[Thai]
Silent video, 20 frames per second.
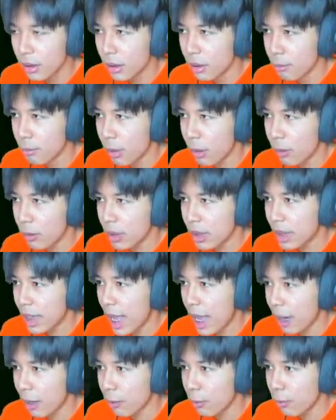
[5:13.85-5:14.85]
มันคงจะ
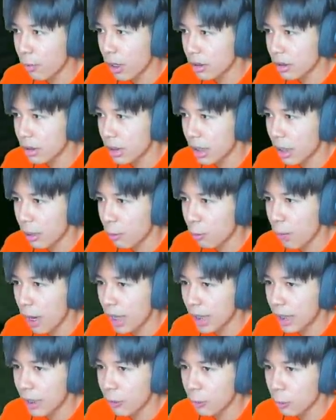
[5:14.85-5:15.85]
ด่ากูอ่ะกูว่า
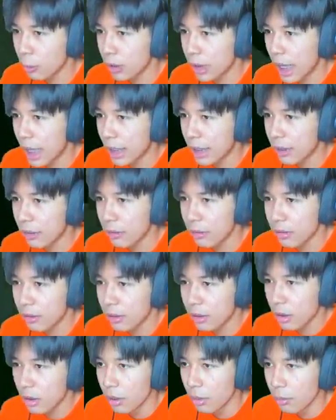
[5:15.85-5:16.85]
แล้วโดนด่าแล้ว
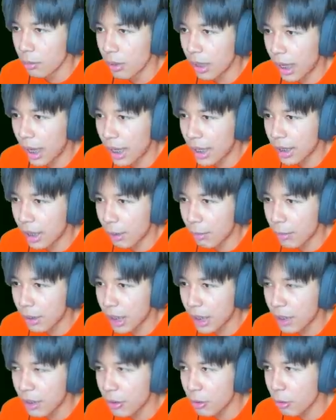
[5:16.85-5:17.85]
มีใครทำอะ
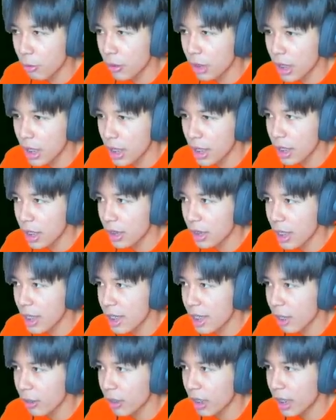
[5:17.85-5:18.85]
ไรตรงนี้ตี
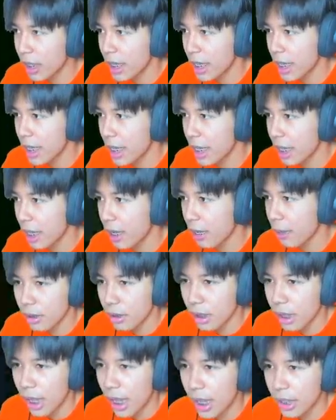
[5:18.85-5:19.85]
เจ้าทะเล
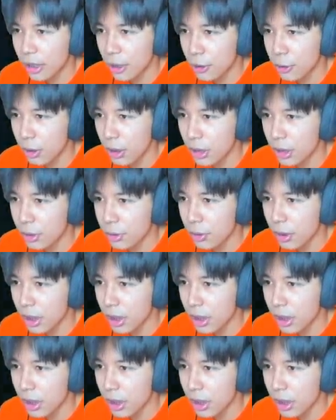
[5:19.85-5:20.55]
อ่ะเดี๋ยวช่วยเดี๋ยวช่วย